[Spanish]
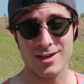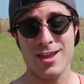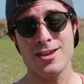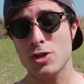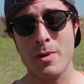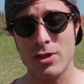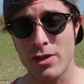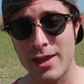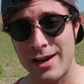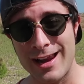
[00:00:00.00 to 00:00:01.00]
y sobre todo
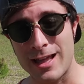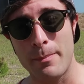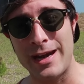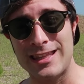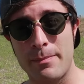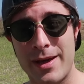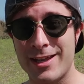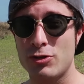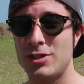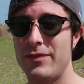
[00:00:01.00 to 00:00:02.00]
darle a la campanita para que os
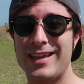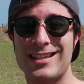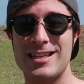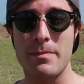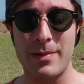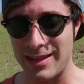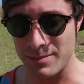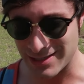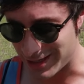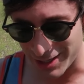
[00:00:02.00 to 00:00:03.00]
notifique siempre de
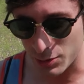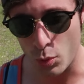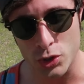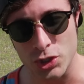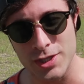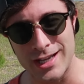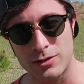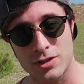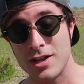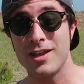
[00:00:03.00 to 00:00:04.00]
mis rigurosos
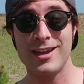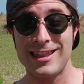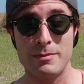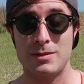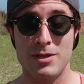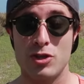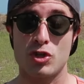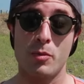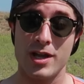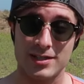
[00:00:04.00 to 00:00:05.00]
directos y de mis vídeos
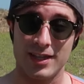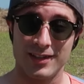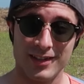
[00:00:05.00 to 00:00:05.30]
como este.